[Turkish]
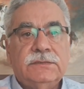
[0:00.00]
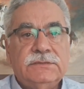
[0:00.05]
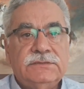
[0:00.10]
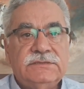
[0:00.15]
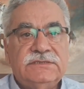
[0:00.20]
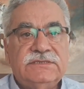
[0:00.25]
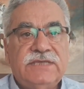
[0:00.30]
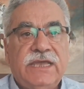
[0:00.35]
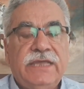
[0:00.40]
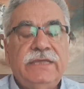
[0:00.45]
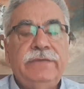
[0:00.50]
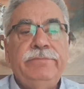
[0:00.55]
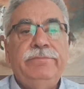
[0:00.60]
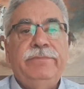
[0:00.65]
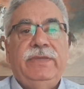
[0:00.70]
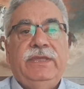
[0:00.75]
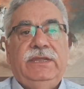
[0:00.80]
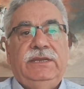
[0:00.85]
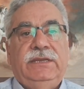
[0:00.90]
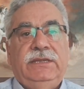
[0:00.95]
Sayın
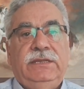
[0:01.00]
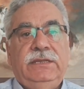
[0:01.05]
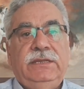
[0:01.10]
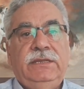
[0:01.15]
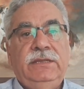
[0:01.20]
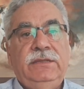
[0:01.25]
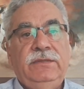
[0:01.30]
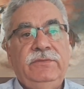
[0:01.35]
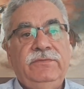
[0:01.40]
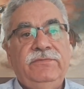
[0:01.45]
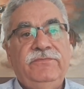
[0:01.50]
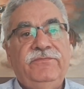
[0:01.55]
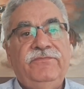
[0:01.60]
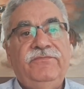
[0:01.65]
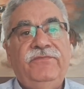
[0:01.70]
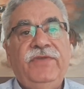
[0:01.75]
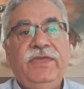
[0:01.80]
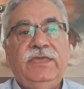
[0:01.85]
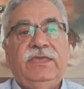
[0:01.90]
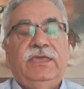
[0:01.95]
Beyli
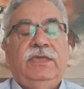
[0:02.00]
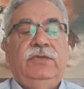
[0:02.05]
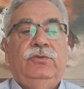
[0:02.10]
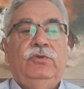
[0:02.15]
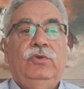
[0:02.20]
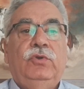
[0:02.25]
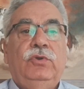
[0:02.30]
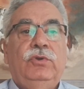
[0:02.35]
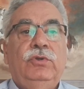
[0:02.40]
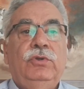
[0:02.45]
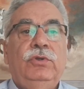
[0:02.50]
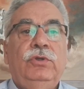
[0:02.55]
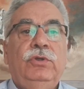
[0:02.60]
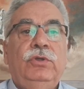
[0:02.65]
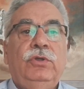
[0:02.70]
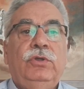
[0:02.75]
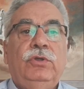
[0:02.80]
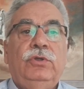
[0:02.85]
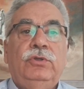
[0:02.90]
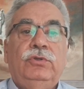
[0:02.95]
Feke yolu
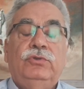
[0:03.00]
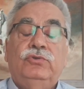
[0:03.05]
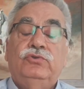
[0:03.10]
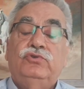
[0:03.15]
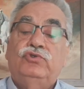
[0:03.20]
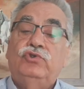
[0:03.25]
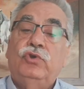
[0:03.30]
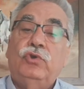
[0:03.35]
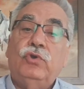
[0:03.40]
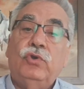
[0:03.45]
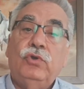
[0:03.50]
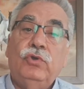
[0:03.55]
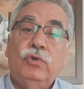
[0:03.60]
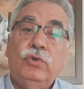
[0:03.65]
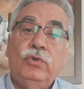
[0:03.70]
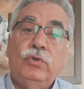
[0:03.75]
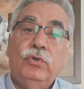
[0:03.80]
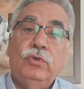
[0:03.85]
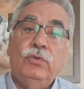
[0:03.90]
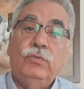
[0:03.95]
çok
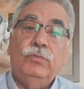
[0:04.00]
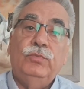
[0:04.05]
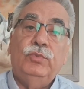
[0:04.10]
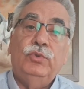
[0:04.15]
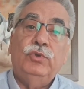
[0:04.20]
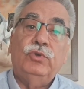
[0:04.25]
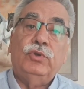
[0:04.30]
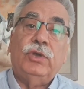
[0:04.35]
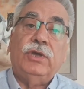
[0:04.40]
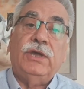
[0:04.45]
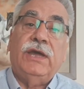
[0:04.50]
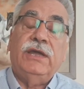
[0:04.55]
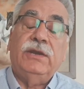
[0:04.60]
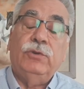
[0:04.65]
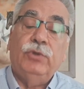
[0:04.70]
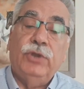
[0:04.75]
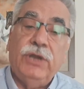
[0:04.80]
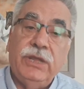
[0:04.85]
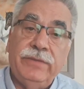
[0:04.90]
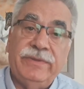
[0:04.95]
büyük
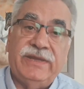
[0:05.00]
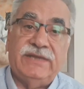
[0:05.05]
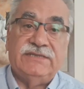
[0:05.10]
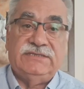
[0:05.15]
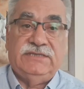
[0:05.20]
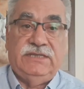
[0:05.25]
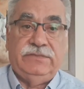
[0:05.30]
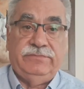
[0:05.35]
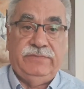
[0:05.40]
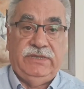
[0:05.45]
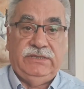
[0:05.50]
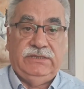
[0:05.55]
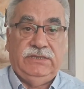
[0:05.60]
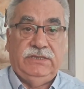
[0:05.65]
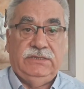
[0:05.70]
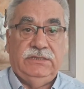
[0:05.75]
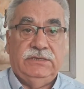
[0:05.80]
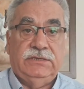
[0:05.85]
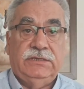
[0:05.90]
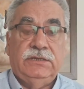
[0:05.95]
önem arz
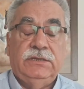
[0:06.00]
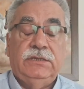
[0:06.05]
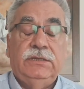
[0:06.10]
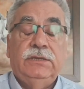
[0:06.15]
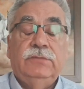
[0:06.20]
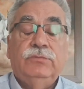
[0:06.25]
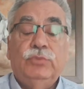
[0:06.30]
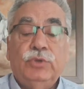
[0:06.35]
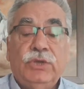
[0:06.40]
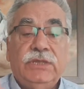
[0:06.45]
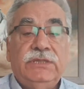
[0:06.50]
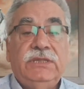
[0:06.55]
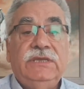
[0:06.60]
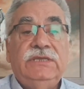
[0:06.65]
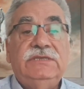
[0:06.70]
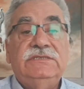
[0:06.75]
etmektedir. Burada